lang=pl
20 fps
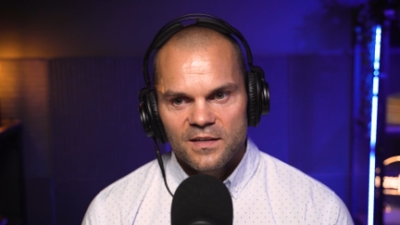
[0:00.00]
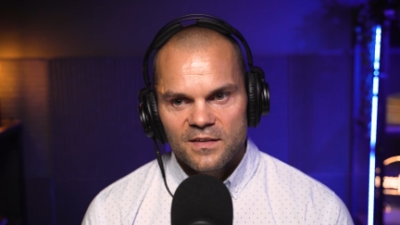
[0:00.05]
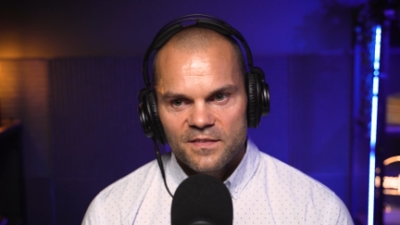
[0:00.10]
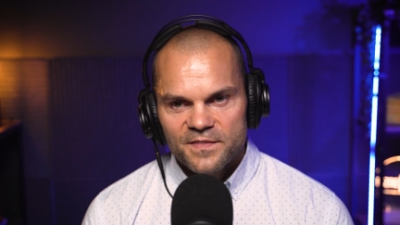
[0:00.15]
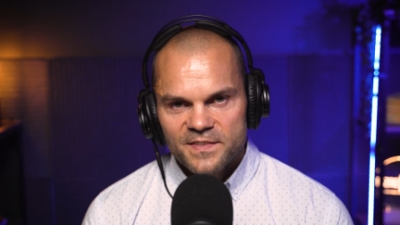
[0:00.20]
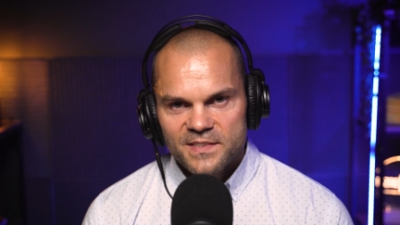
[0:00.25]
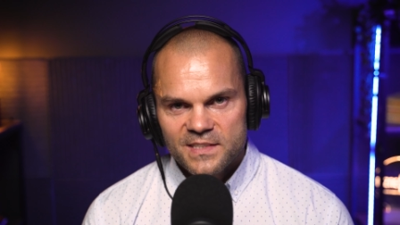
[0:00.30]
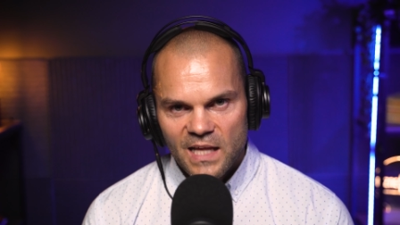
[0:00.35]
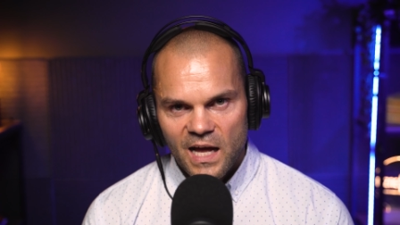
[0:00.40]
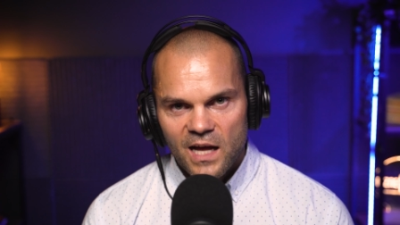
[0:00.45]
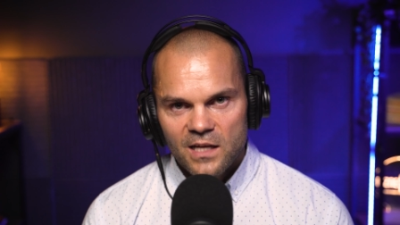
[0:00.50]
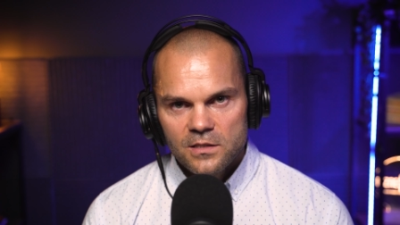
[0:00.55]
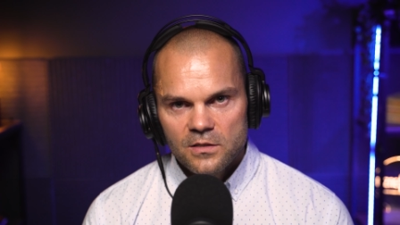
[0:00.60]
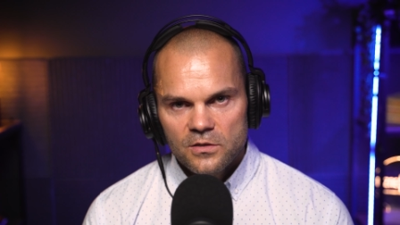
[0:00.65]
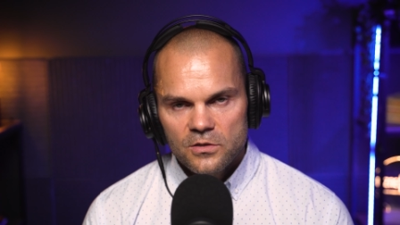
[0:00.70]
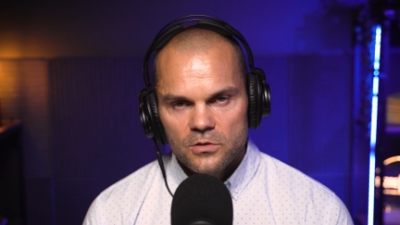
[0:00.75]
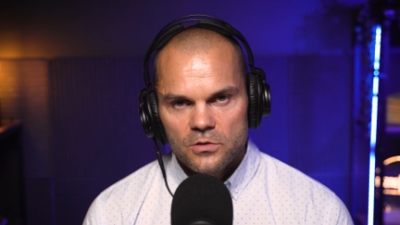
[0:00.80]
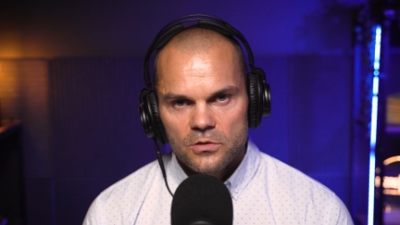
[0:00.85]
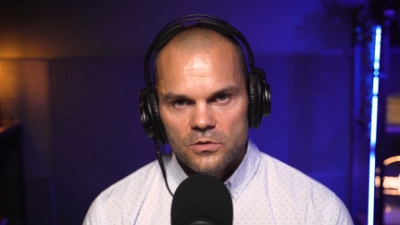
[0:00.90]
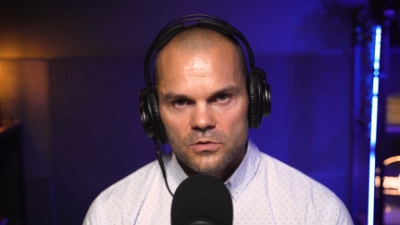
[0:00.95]
wstań
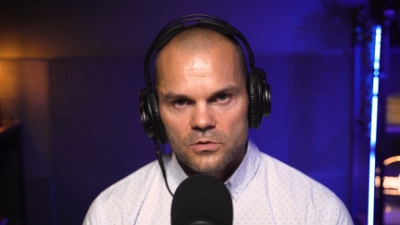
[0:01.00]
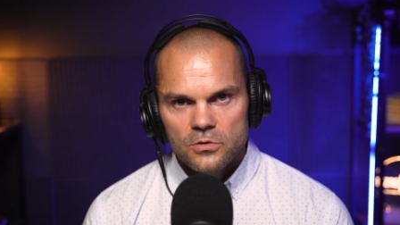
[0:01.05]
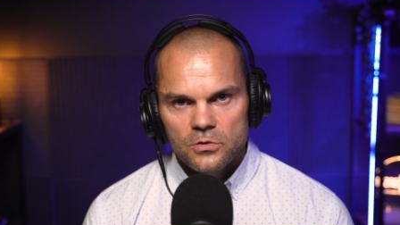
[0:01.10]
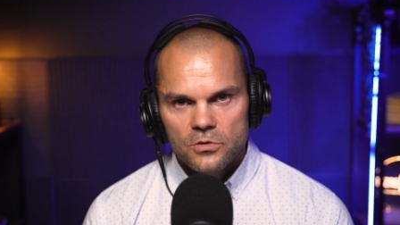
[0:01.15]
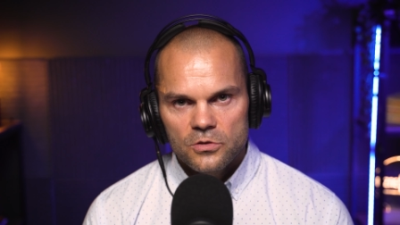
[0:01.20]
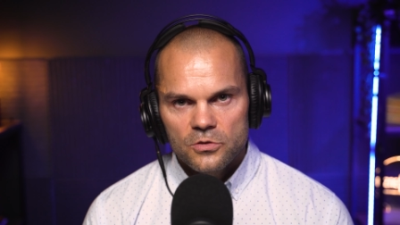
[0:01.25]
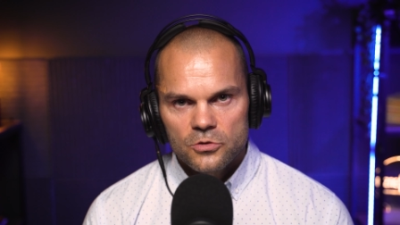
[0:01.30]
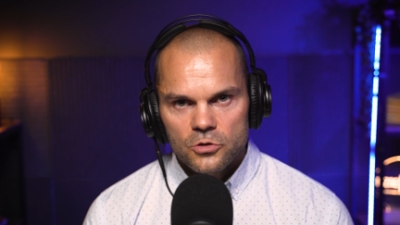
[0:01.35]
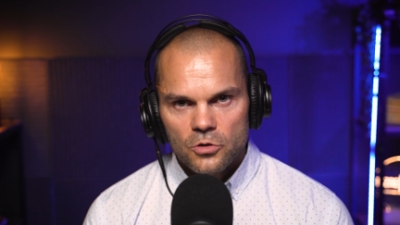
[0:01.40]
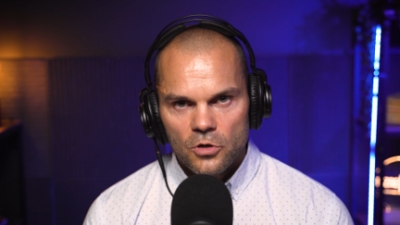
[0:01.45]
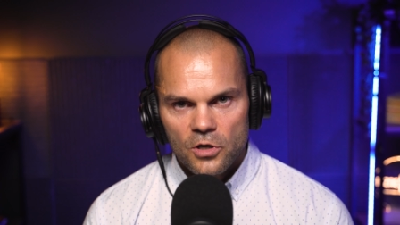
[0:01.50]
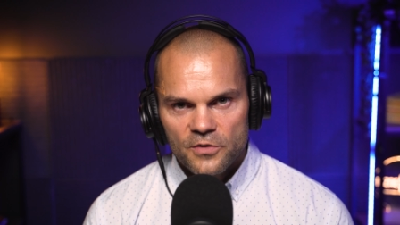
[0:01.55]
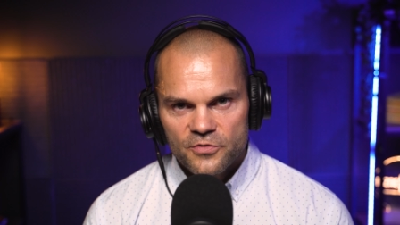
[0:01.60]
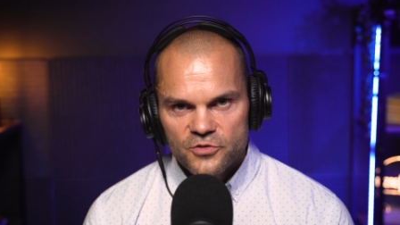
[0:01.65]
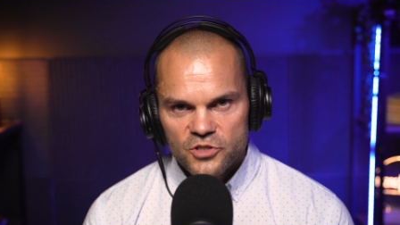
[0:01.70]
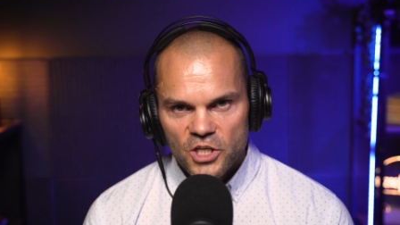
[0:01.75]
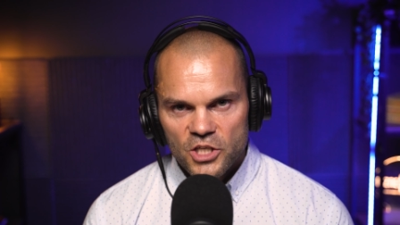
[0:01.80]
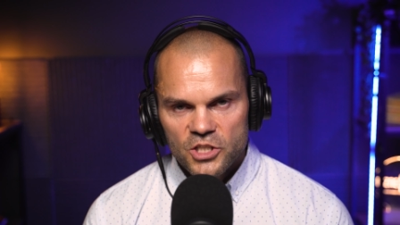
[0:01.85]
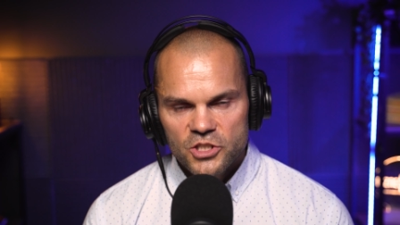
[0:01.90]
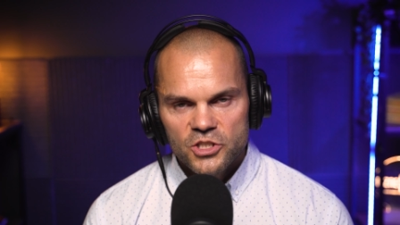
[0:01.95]
trochę
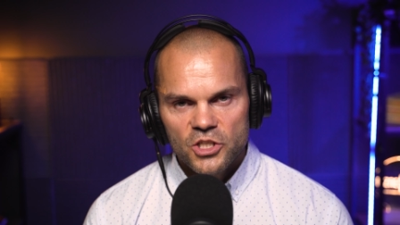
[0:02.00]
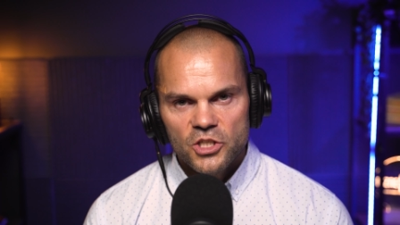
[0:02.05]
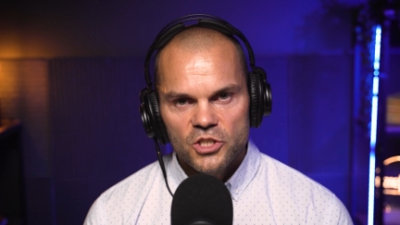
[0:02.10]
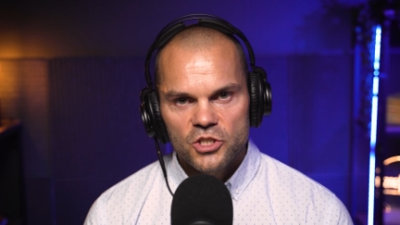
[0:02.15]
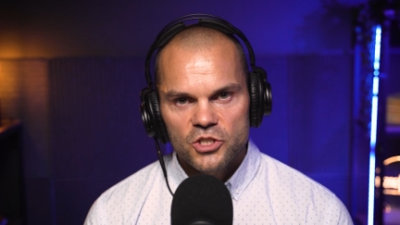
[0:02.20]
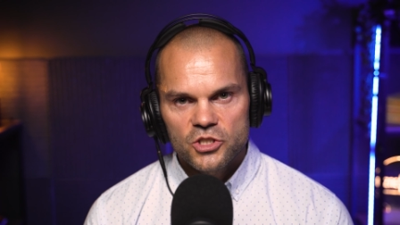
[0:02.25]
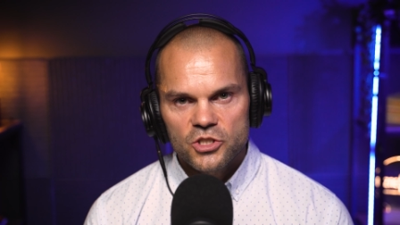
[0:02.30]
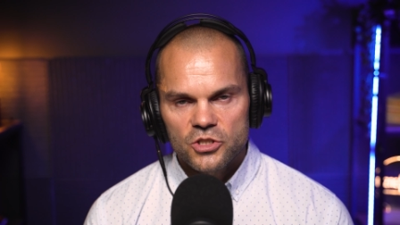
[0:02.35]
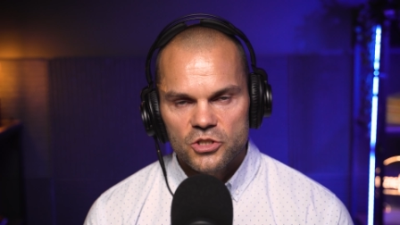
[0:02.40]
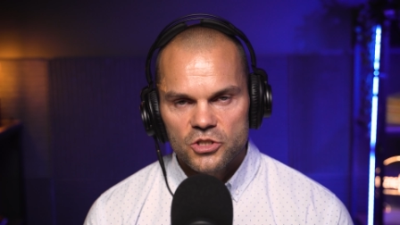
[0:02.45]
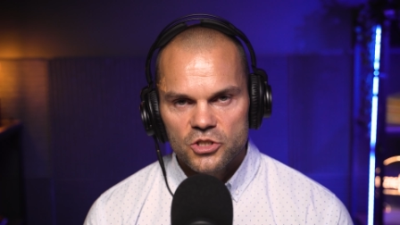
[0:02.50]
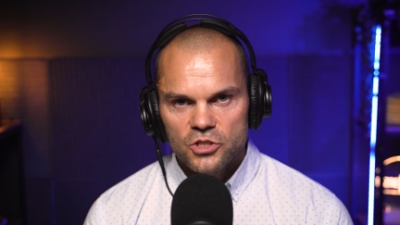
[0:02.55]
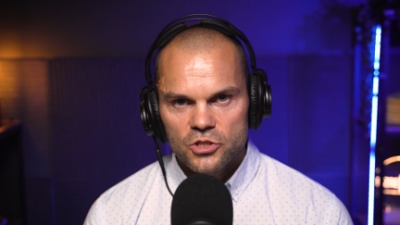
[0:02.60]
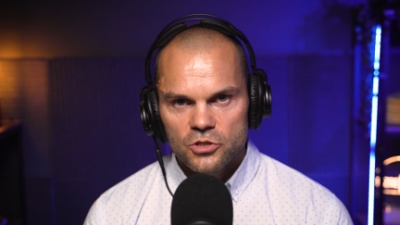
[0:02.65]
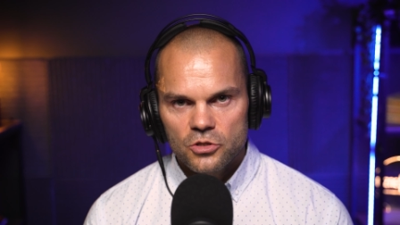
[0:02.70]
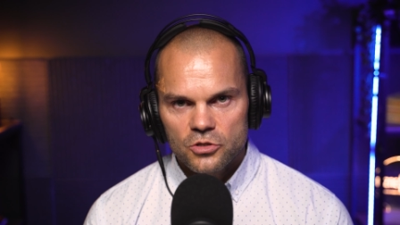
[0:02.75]
wcześniej niż, niż